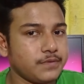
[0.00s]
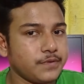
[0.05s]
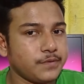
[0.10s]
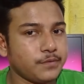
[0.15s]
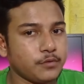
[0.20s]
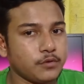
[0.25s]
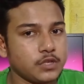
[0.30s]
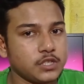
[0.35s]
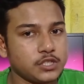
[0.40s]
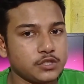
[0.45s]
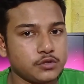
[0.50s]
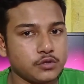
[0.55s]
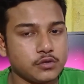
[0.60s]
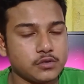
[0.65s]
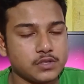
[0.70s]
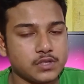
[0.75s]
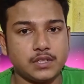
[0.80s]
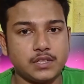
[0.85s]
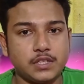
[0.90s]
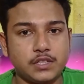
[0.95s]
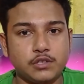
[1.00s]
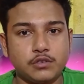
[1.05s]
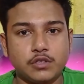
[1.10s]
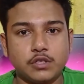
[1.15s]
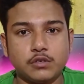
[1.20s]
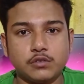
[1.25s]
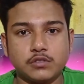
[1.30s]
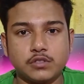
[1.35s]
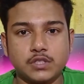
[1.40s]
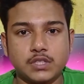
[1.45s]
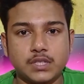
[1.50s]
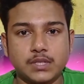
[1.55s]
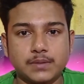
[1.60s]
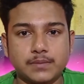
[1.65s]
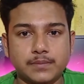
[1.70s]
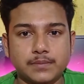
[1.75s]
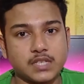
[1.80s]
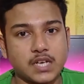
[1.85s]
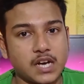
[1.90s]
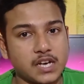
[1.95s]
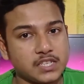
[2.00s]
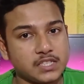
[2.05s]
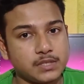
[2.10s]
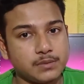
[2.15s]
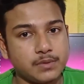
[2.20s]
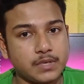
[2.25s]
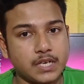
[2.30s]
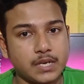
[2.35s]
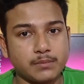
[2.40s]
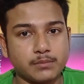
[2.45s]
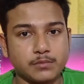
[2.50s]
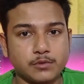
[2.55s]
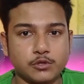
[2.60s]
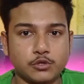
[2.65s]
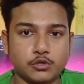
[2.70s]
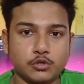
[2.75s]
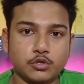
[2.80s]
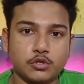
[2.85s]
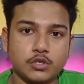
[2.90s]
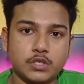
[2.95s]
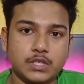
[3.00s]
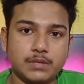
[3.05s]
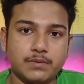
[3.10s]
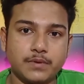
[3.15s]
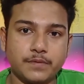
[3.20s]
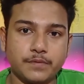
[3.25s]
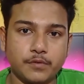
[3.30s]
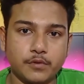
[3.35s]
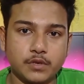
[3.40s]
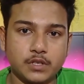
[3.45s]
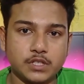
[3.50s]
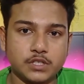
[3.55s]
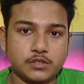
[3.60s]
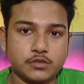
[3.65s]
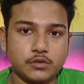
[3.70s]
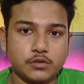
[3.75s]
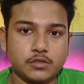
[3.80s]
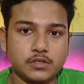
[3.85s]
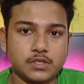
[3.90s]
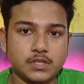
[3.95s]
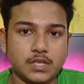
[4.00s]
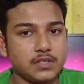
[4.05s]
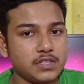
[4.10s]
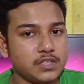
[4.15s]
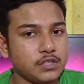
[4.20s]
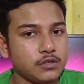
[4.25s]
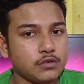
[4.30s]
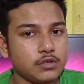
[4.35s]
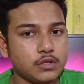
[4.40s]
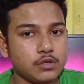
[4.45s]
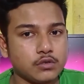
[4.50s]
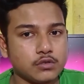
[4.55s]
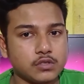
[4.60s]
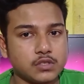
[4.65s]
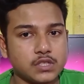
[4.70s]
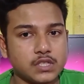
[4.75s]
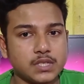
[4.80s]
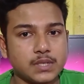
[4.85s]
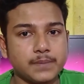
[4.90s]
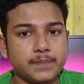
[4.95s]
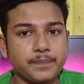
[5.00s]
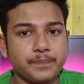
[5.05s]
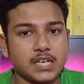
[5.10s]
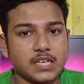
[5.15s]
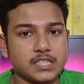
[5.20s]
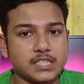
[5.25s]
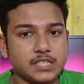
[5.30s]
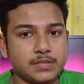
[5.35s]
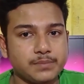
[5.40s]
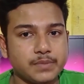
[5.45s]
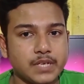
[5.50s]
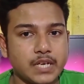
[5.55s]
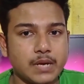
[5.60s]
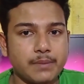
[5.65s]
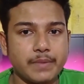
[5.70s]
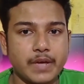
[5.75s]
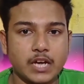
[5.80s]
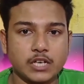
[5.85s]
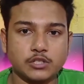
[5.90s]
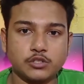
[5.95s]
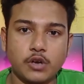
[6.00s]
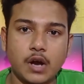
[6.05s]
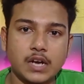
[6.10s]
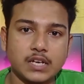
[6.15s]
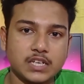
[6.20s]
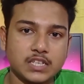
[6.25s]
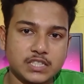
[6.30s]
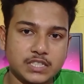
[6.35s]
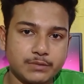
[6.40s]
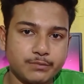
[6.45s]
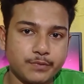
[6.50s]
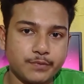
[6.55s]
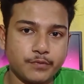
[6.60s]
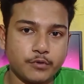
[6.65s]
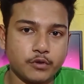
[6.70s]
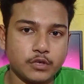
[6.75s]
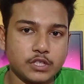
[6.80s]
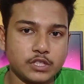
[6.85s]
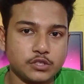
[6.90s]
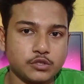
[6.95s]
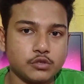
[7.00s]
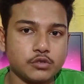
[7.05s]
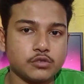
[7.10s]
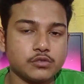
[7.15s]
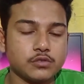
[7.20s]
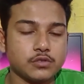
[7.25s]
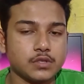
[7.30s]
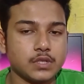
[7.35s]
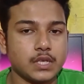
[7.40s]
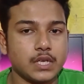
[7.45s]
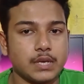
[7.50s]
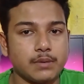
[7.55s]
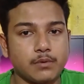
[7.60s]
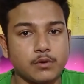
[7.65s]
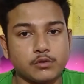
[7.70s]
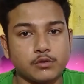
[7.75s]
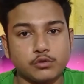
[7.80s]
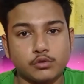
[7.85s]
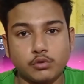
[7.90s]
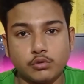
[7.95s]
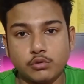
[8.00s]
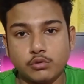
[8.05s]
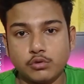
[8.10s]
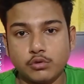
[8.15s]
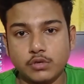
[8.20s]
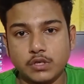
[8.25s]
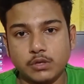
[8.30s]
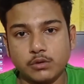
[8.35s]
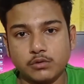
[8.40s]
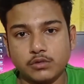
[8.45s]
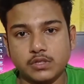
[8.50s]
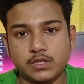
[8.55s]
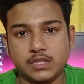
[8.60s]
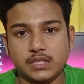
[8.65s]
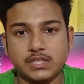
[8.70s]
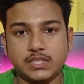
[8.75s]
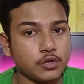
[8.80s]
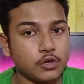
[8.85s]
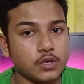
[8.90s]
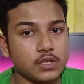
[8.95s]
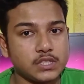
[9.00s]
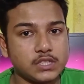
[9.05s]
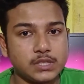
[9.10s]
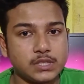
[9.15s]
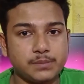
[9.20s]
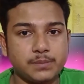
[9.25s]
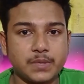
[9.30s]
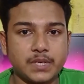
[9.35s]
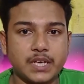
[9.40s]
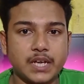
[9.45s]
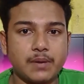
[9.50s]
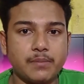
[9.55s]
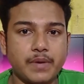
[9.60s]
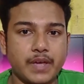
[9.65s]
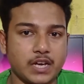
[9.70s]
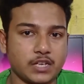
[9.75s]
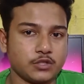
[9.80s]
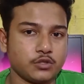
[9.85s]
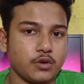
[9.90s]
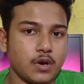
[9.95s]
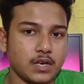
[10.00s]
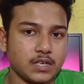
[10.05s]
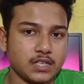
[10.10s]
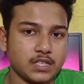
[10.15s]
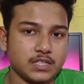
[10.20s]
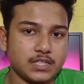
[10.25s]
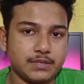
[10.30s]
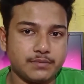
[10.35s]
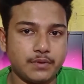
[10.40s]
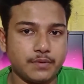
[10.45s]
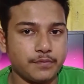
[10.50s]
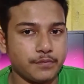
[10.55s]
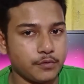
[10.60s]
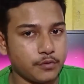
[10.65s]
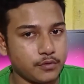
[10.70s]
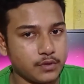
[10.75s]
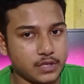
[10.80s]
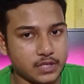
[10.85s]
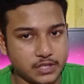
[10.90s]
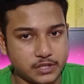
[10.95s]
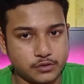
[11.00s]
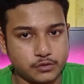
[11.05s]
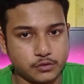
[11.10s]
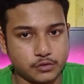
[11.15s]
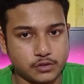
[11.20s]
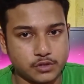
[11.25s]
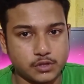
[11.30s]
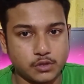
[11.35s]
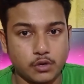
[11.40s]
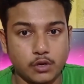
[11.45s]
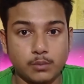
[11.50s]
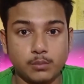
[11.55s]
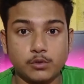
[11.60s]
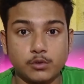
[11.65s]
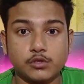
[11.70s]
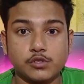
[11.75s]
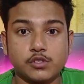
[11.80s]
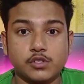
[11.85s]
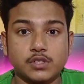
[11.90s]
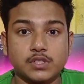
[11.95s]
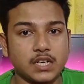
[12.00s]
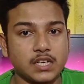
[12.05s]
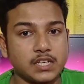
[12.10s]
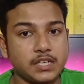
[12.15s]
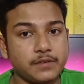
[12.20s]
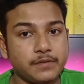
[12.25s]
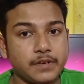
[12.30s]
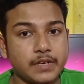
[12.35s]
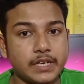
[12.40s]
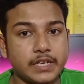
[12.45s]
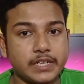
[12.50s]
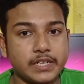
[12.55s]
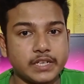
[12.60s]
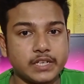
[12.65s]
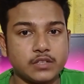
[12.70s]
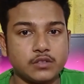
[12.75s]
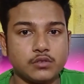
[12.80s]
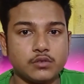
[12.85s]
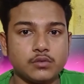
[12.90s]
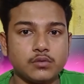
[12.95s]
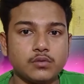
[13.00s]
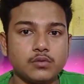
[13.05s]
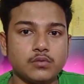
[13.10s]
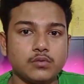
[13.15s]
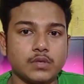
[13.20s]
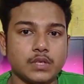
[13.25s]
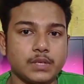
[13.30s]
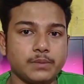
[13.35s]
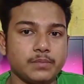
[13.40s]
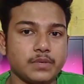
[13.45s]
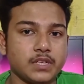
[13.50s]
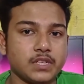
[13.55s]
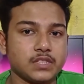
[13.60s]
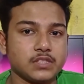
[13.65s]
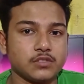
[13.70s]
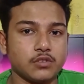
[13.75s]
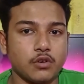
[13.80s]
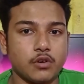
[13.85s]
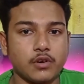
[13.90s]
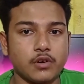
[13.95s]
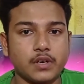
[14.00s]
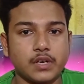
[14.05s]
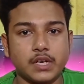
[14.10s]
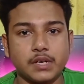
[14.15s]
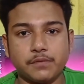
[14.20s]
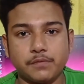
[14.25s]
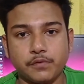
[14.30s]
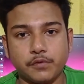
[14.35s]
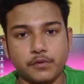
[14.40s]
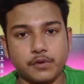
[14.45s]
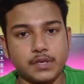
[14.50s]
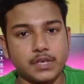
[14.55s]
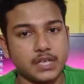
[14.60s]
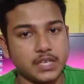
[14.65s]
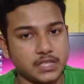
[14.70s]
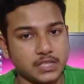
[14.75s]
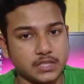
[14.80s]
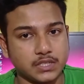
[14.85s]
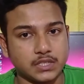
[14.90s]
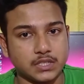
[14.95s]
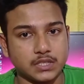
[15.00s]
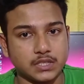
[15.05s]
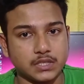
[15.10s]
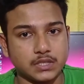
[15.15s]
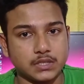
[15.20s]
জিবি ফোন স্টোর দ্বিতীয়টি হচ্ছে চার জিবি র্যাম চৌষট্টি জিবি ফোন স্টোর তৃতীয়টি হচ্ছে চার জিবি র্যাম একশো আঠাশ জিবি ফোন স্টোর এবং চতুর্থটি হচ্ছে ছয় জিবি র্যাম একশো আঠাশ জিবি ফোন স্টোরস অলমোস্ট চারটি ভেরিয়েন্টে কিন্তু ইনফিনিক্স হট টেন ফোনটি এসেছে